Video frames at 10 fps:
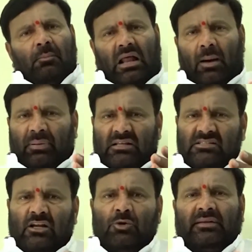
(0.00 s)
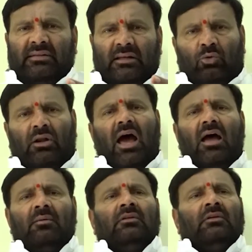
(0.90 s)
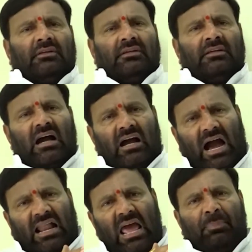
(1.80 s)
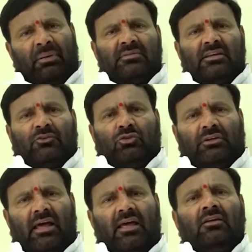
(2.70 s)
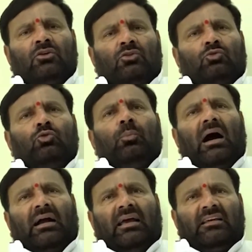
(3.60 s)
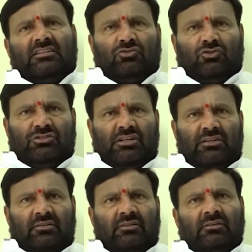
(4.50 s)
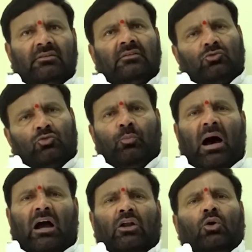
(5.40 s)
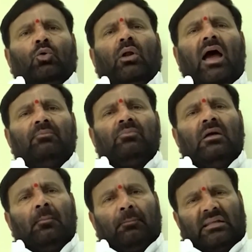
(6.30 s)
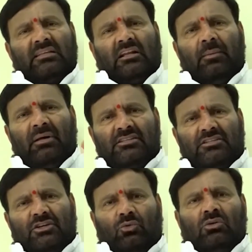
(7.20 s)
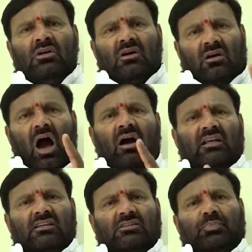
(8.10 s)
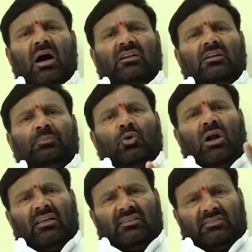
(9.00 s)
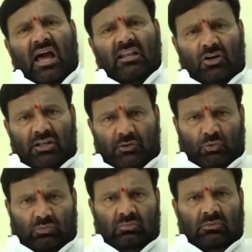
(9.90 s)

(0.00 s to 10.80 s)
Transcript: మరి ఆ ప్రెసిడెంట్ పెట్టకుండా ఇంకా కాలయాపనం చేస్తుంటే దుబాక ఎలక్షన్స్ వచ్చినాయి దుబాకలో కూడా ప్రజలు గమనించరు కాంగ్రెస్ పార్టీ పోరాడే స్థాయిలో లేదు